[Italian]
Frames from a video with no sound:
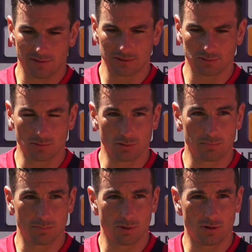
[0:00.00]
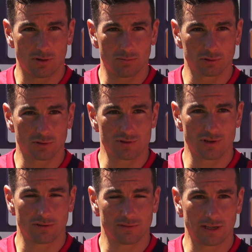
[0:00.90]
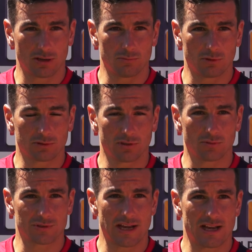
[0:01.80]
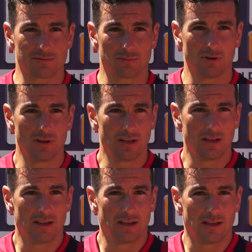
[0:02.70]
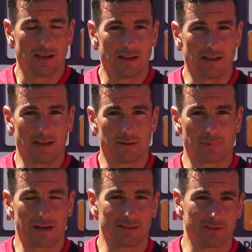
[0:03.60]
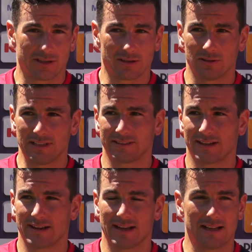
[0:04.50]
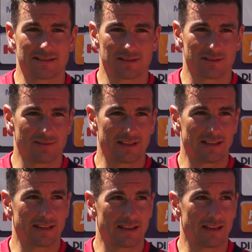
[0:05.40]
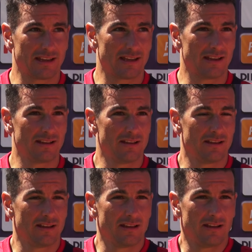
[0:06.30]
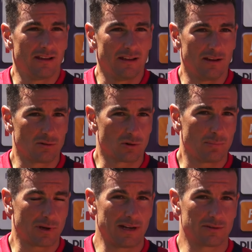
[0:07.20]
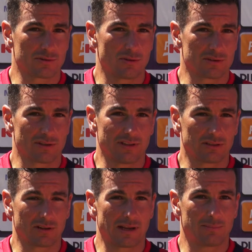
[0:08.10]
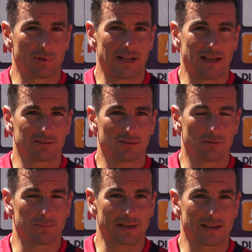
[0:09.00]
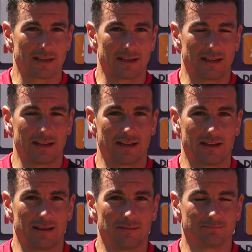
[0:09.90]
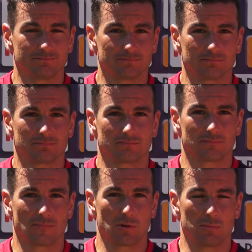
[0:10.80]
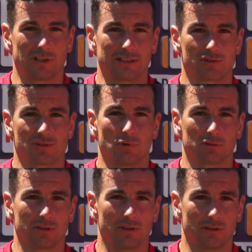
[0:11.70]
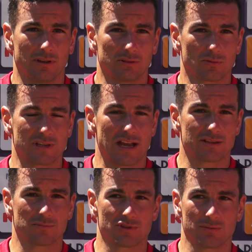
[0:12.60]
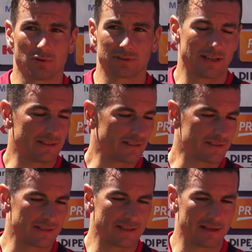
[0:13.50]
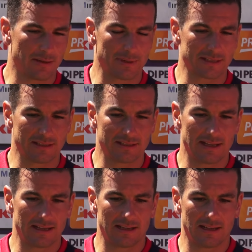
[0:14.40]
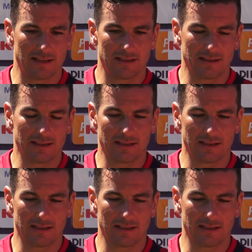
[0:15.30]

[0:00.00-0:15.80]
trovato un gruppo molto giovane, con molto entusiasmo, eh, parlando anche con gli altri ragazzi si vede che è un gruppo che l'anno scorso ha vinto il campionato perché mm, come ho detto c'è molto entusiasmo, c'è molta intensità nelle partitelle,